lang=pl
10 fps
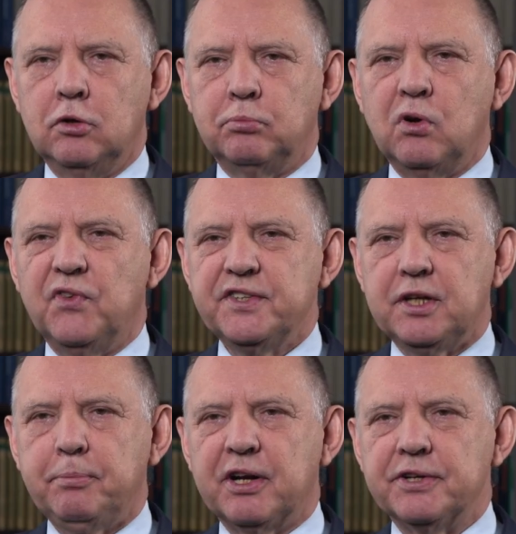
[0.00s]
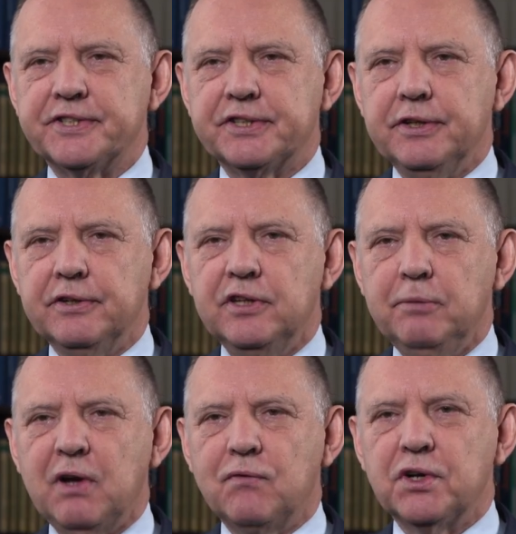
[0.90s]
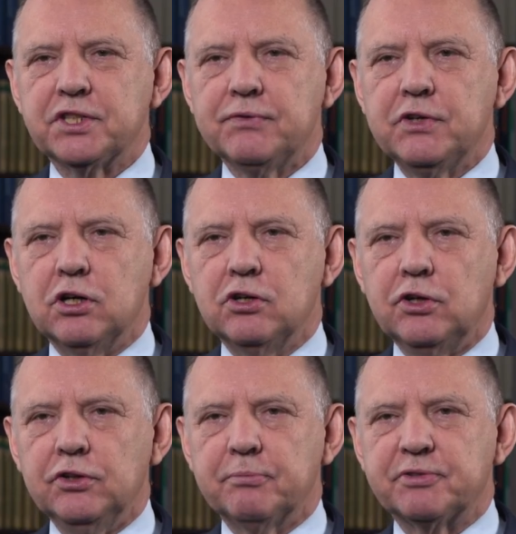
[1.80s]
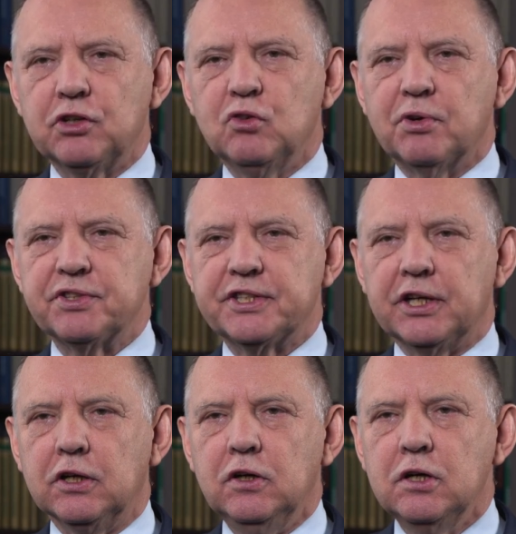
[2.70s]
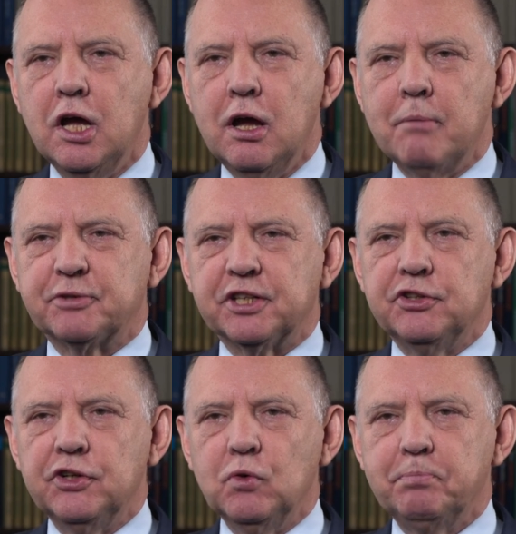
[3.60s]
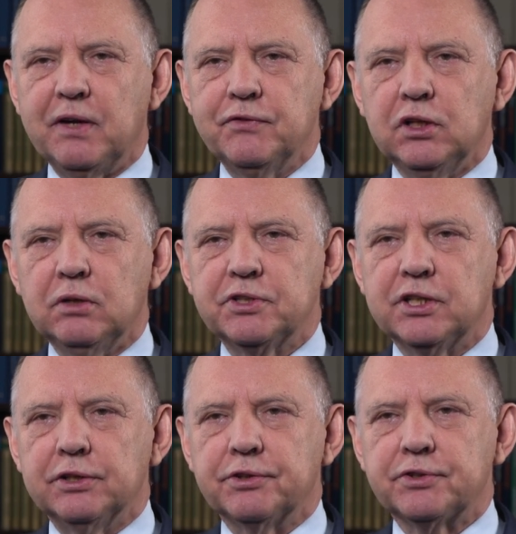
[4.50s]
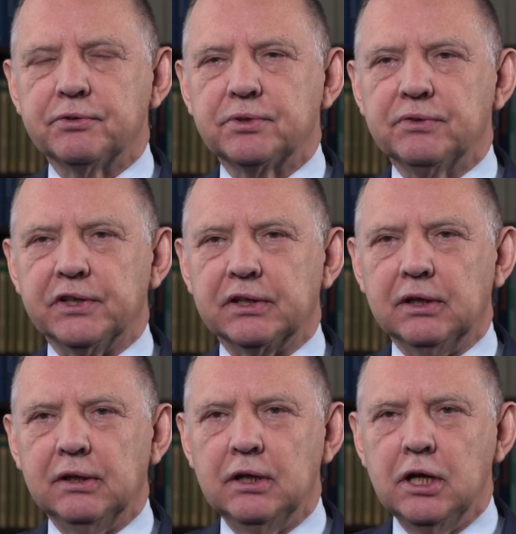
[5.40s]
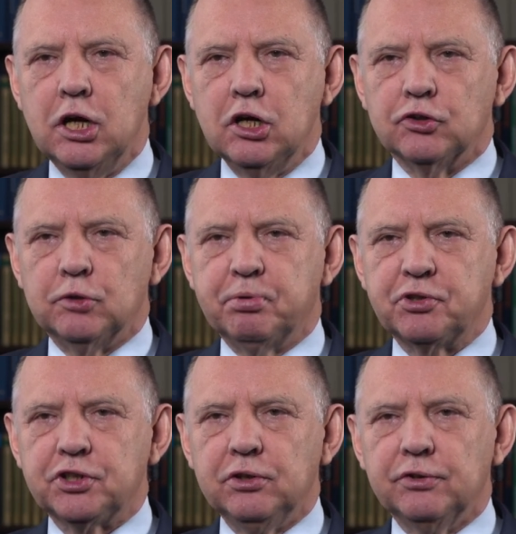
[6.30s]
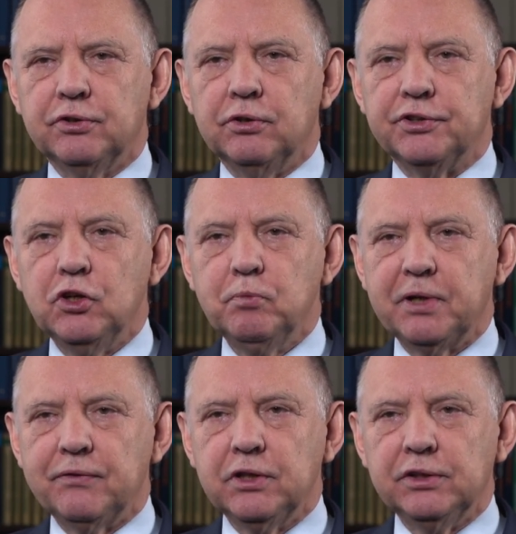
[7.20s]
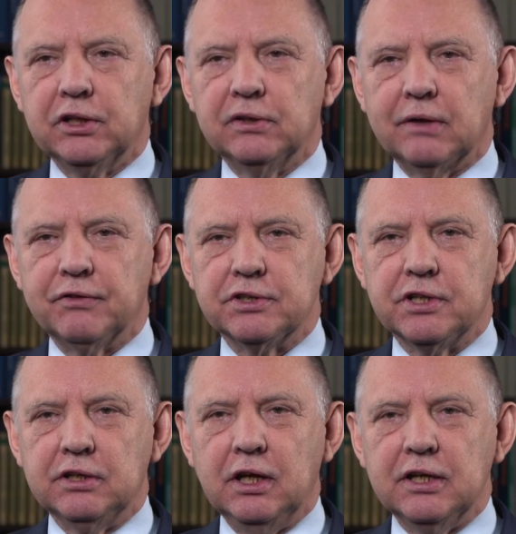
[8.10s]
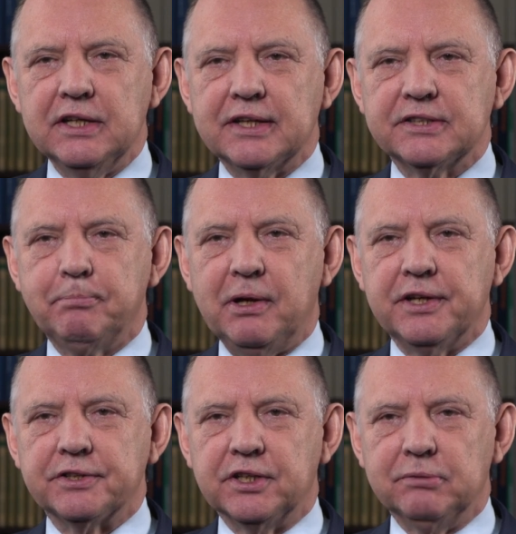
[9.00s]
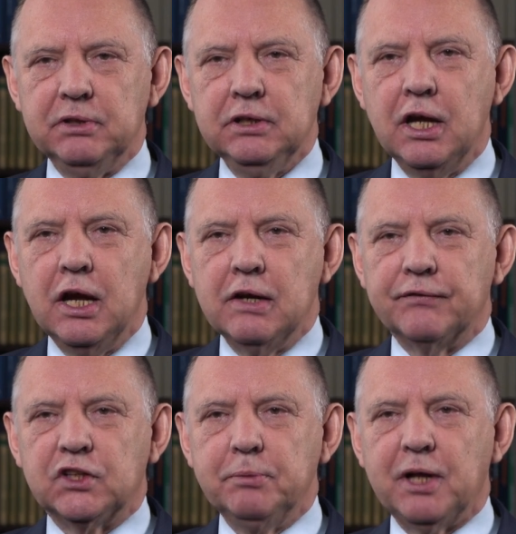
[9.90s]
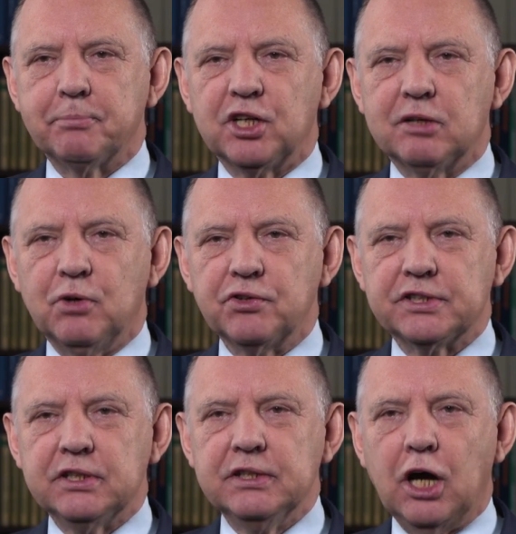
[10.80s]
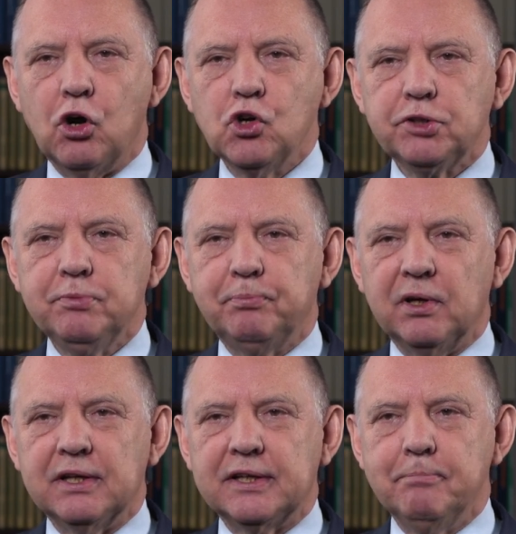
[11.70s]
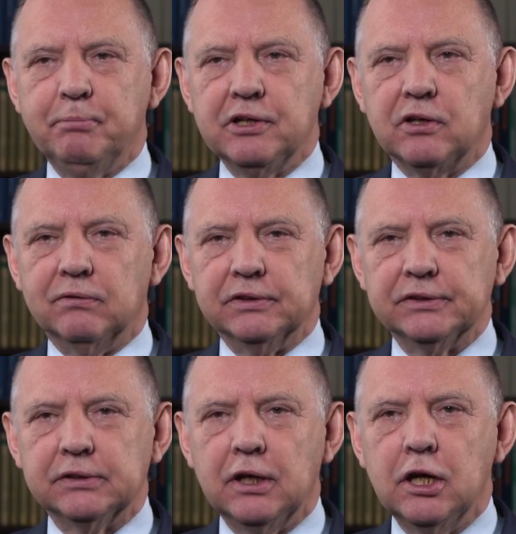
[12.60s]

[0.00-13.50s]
Półwysep Helski nie miał właściwej ochrony brzegu morskiego przed nieuprawnioną działalnością człowieka. Dopuszczono do nieuprawnionego nawiezienia i nasypania ziemi, w tym na brzeg morski na ośmiu polach kempingowych.